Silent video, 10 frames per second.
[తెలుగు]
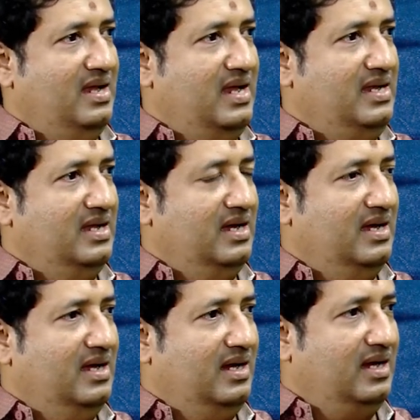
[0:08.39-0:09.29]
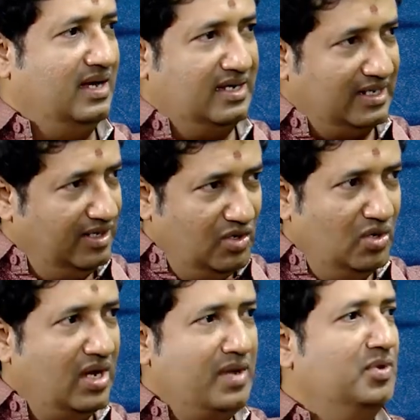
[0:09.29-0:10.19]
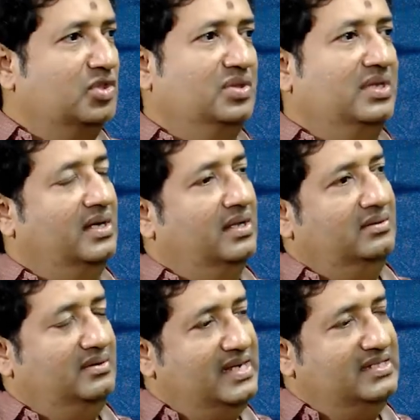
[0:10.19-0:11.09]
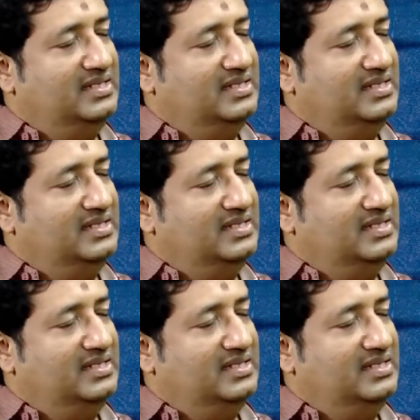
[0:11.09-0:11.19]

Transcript: అయిన గంటల్లో అయిపోతుందంటారు ఏం